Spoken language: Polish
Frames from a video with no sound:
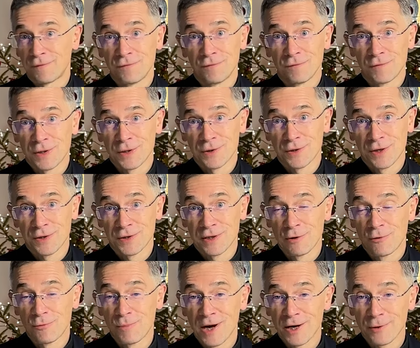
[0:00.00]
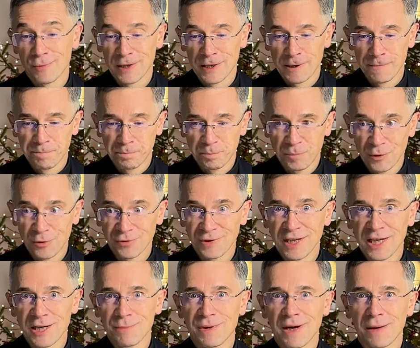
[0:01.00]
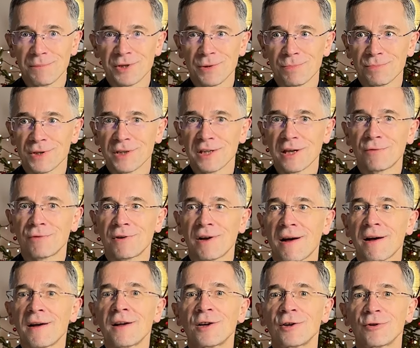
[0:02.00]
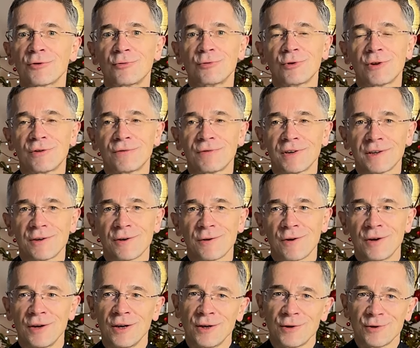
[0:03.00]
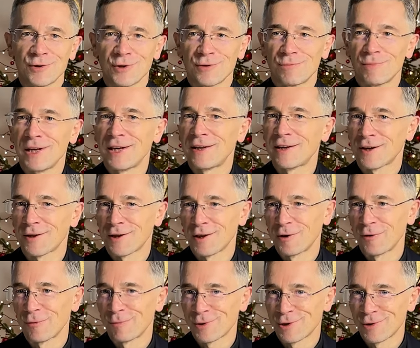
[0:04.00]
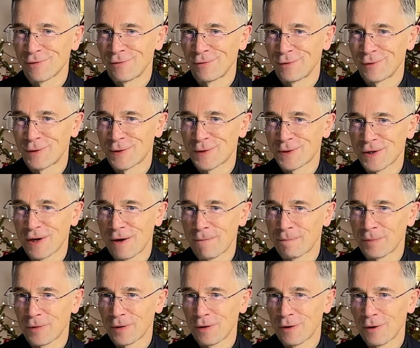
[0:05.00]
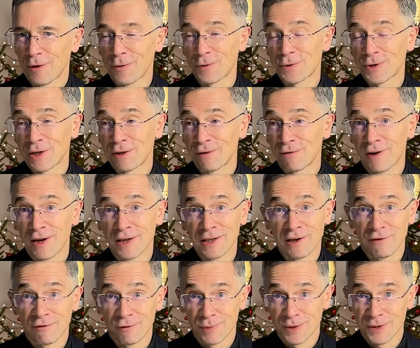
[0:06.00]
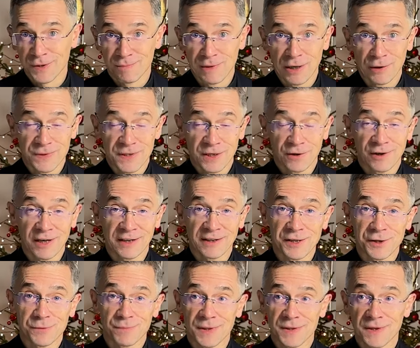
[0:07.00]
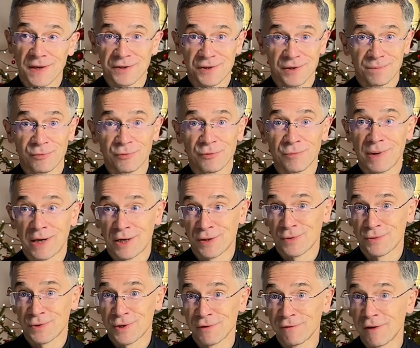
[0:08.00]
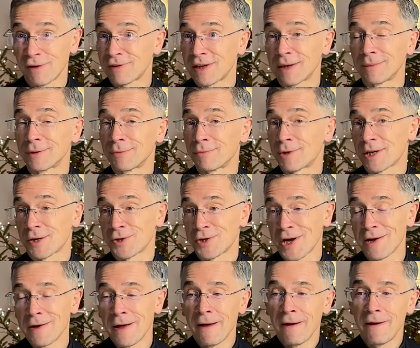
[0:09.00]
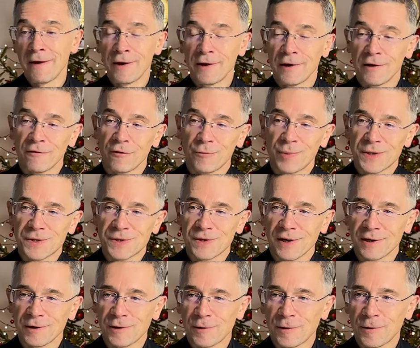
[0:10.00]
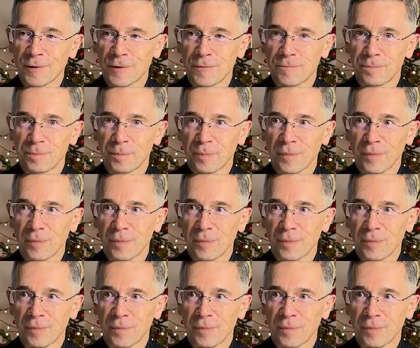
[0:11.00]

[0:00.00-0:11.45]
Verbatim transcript: y, skrzesza umarłych, no taki by nam się przydał na duchowego czy militarnego przywódcę. Oczekiwania wobec mającego nadejść Mesjasza były bardzo żywe w tamtym czasie. Wobec tego,